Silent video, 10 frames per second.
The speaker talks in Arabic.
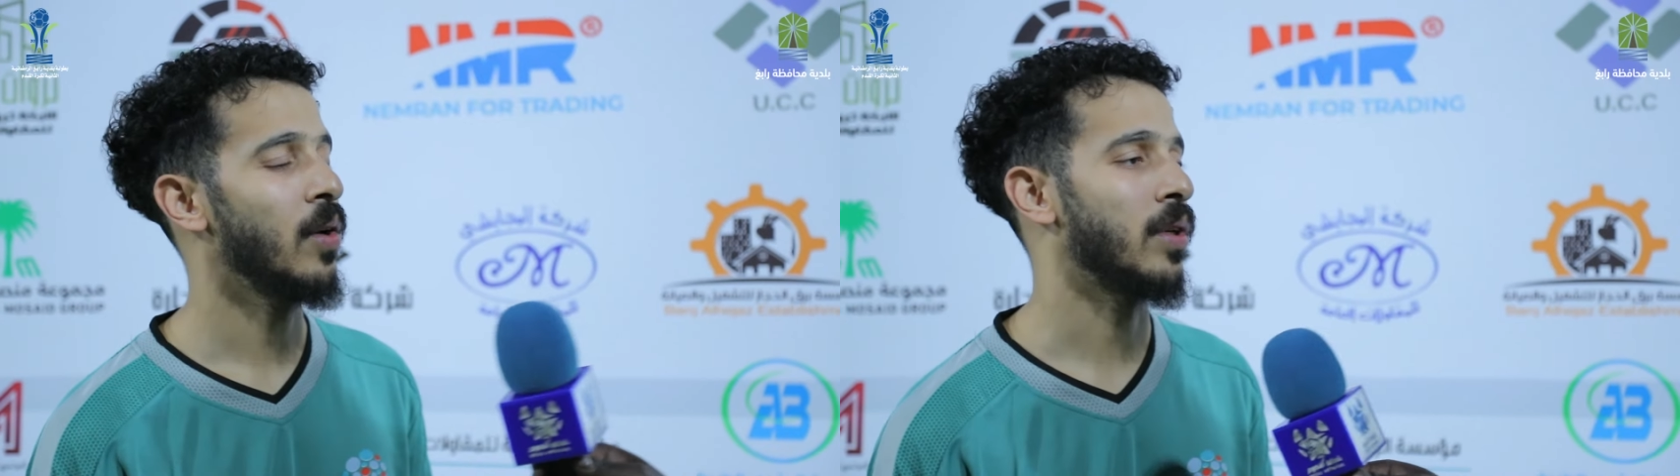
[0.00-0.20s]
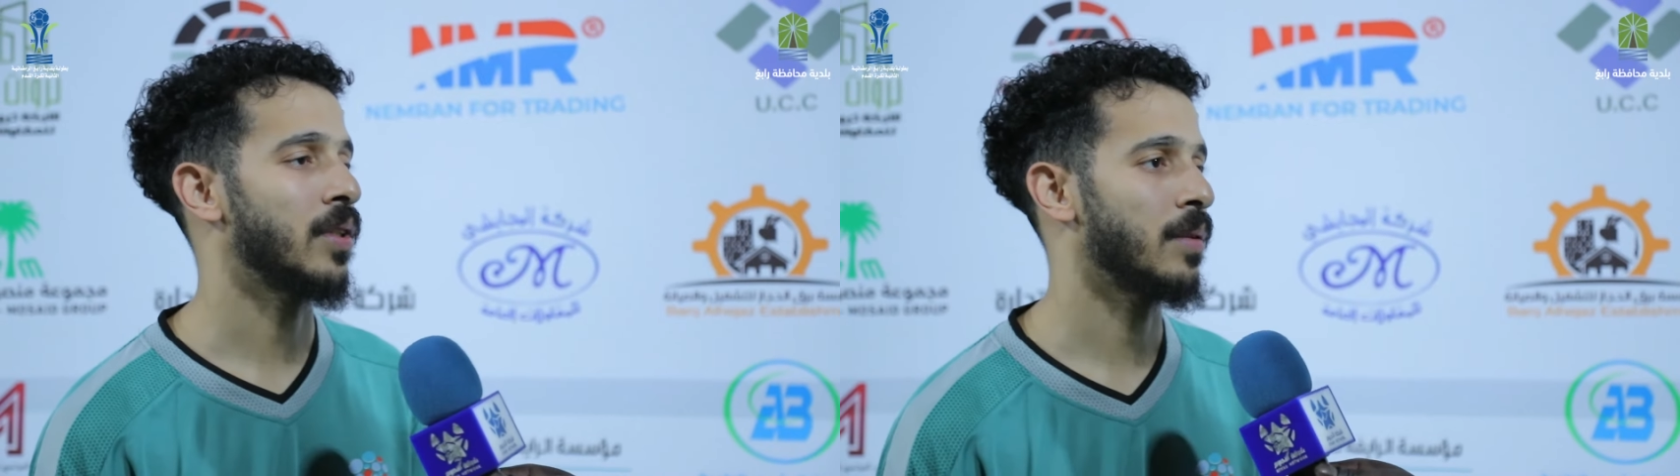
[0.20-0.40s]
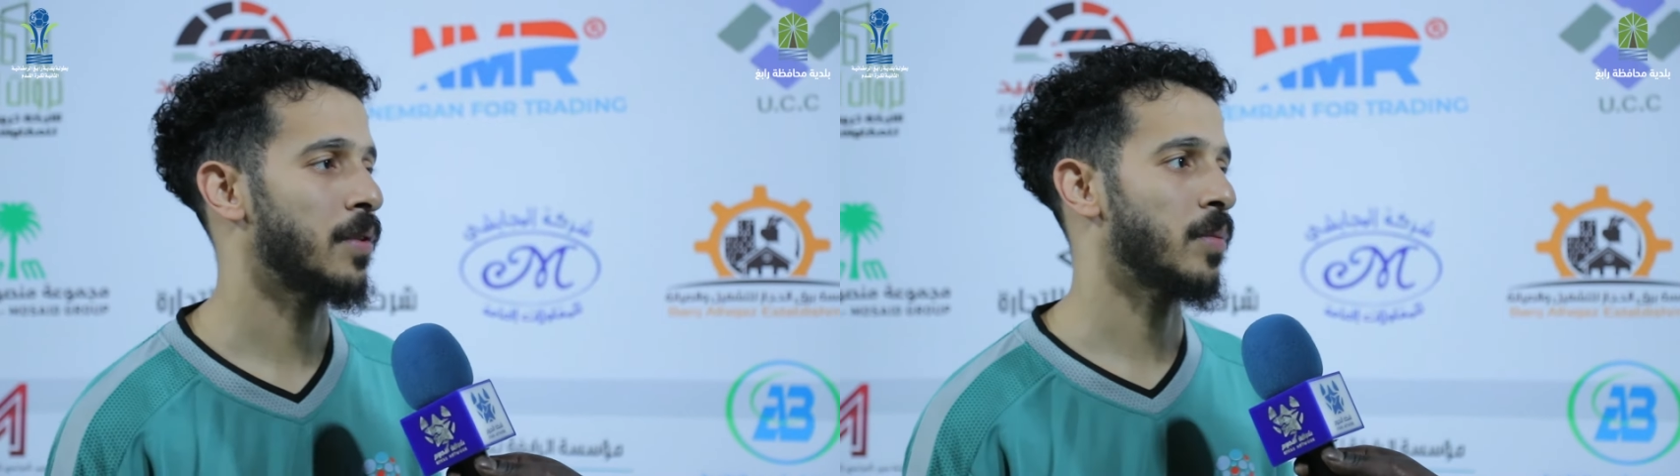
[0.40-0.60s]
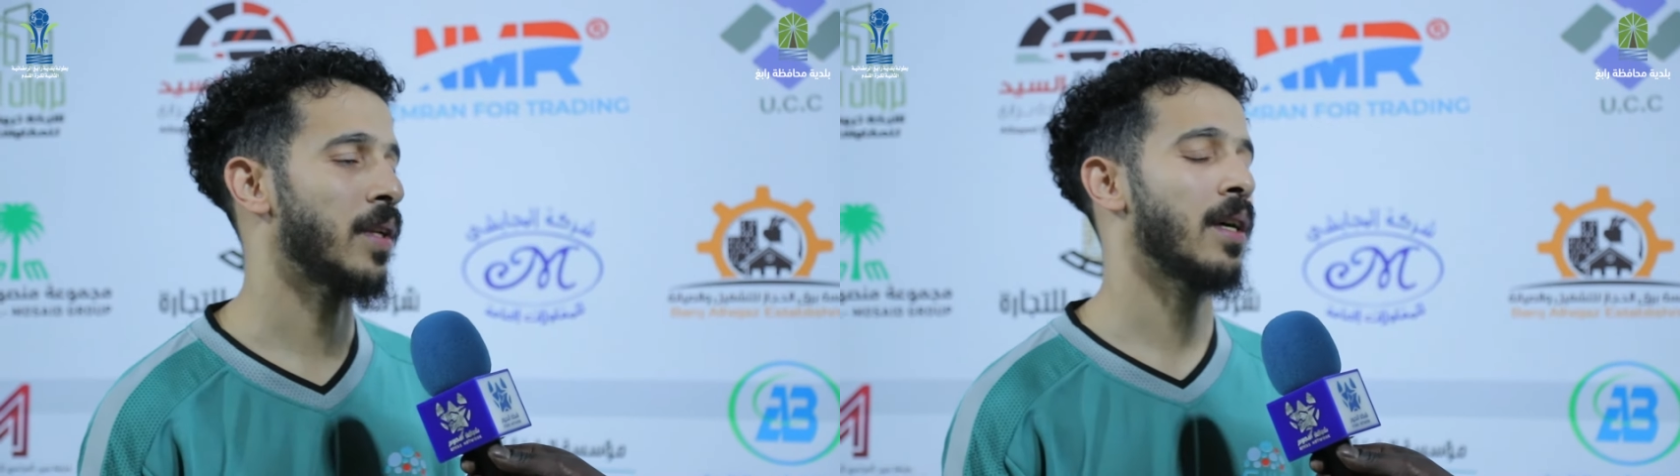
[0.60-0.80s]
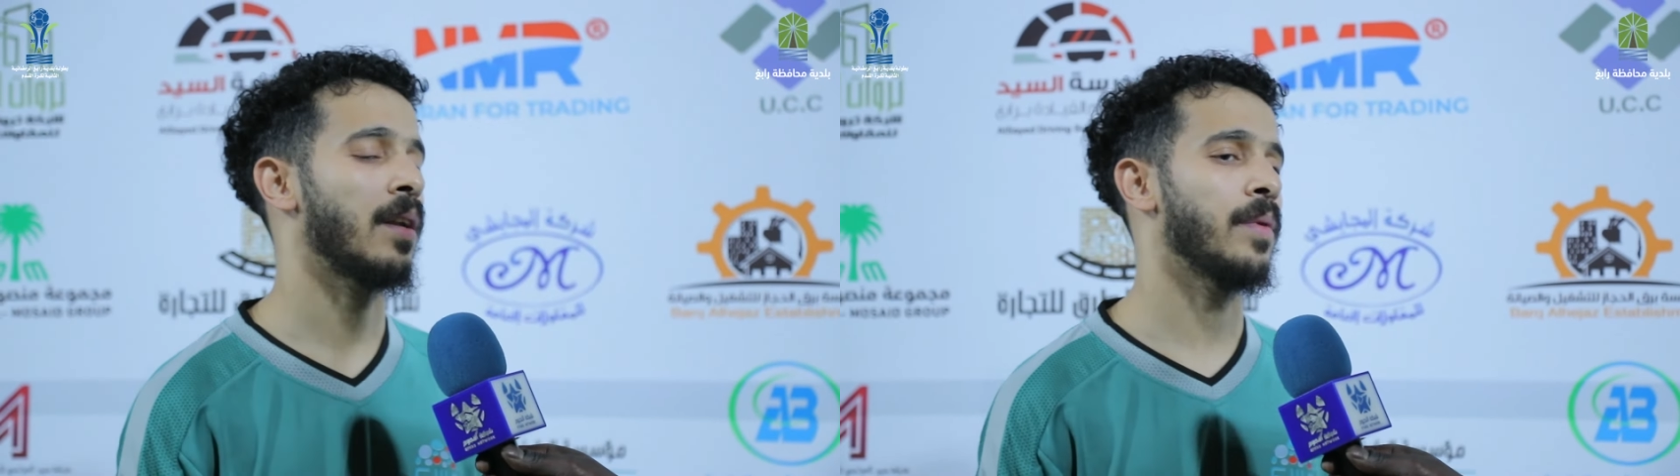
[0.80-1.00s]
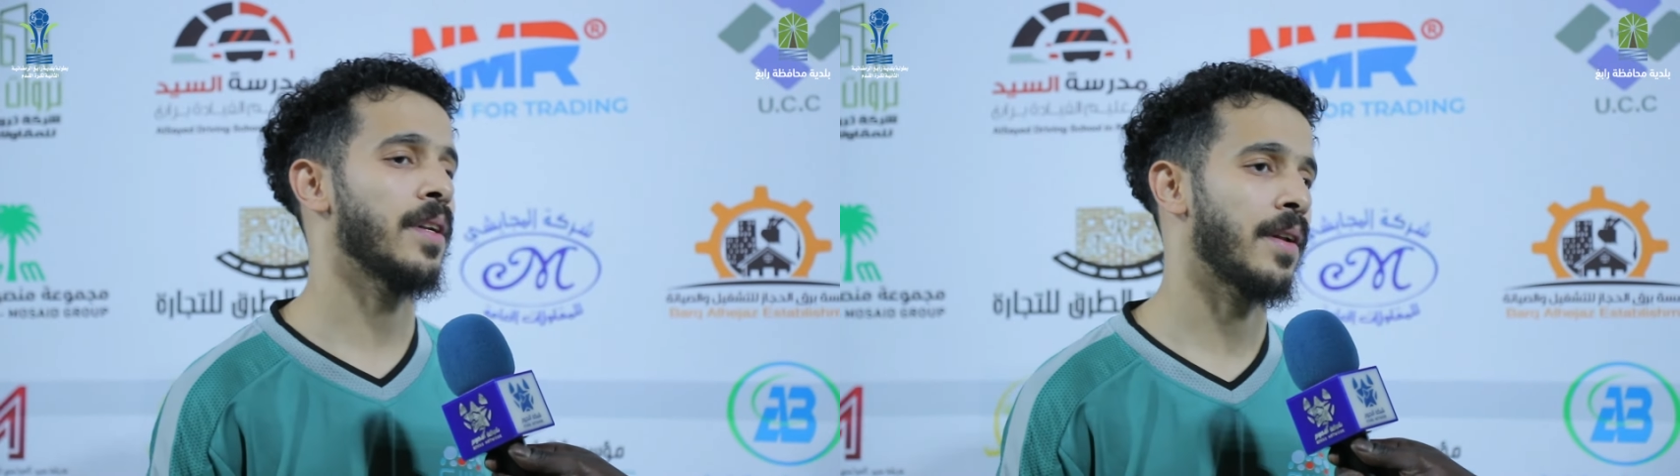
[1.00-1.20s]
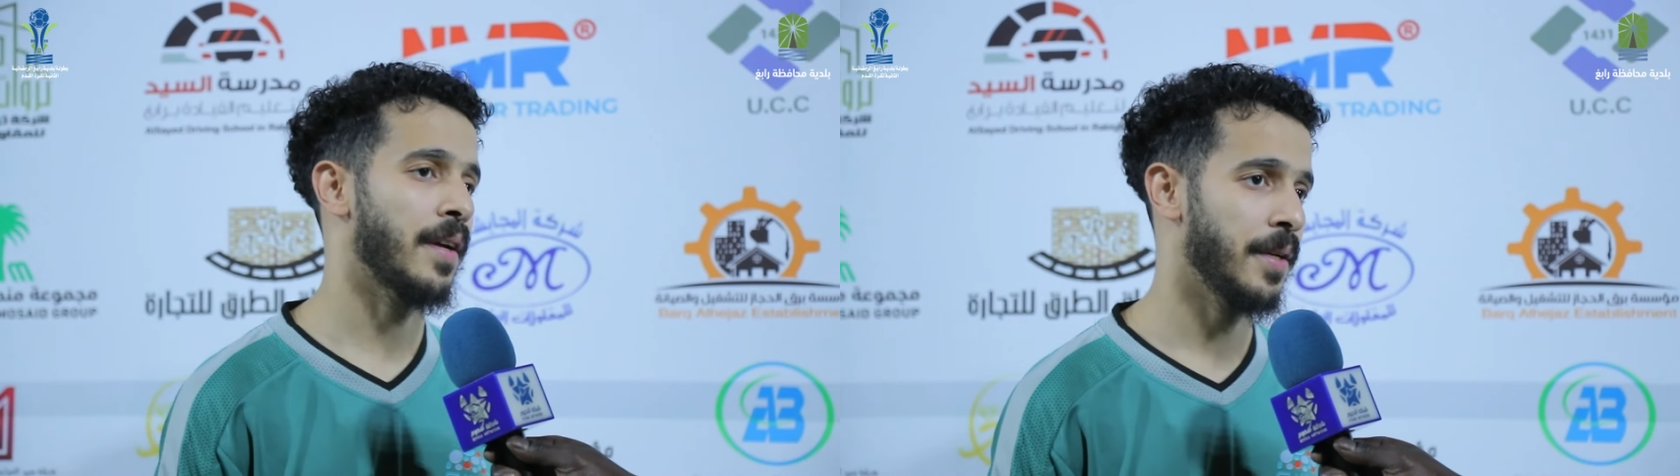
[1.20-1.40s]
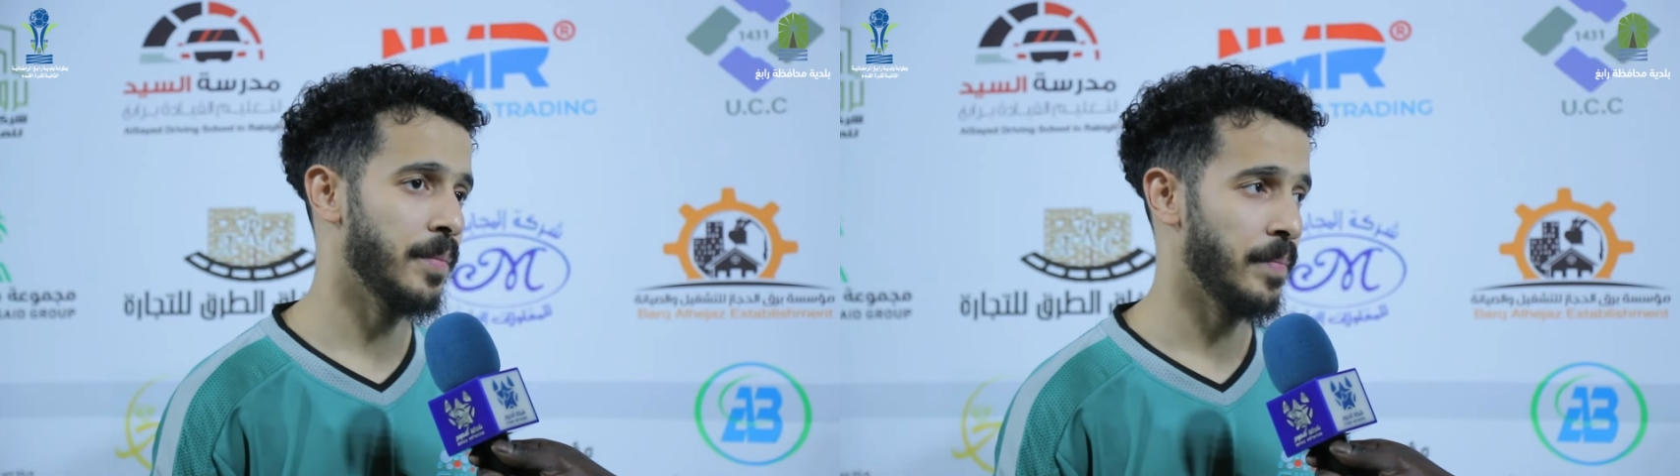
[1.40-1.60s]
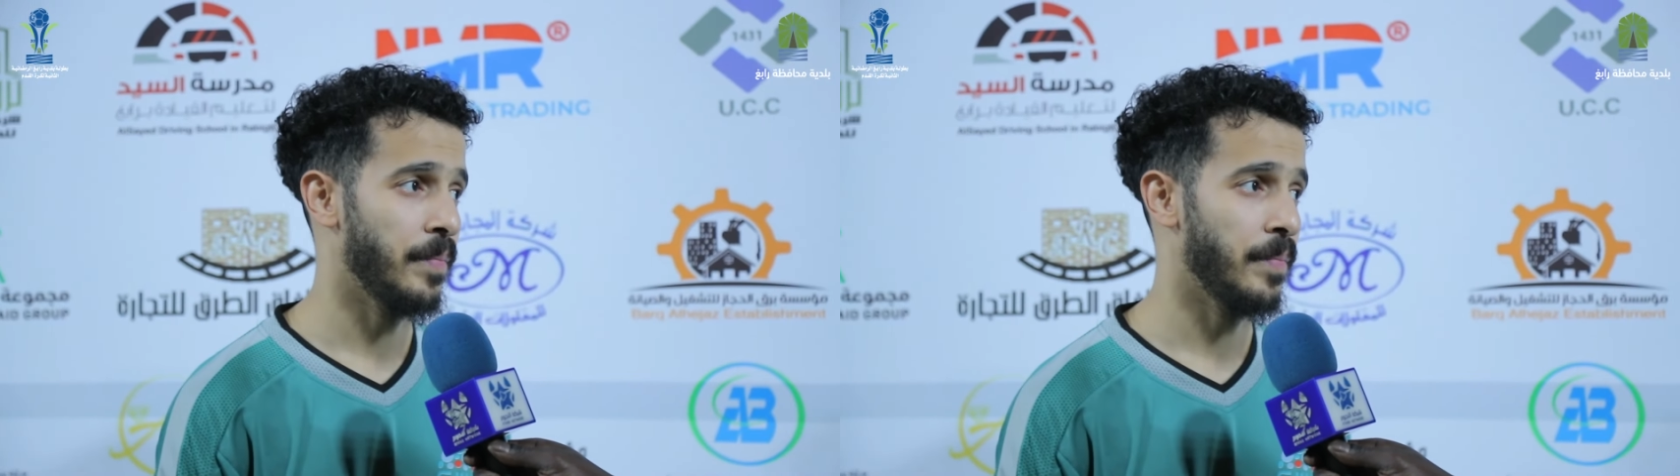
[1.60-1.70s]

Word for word: اول شيء بسم الله الرحمن الرحيم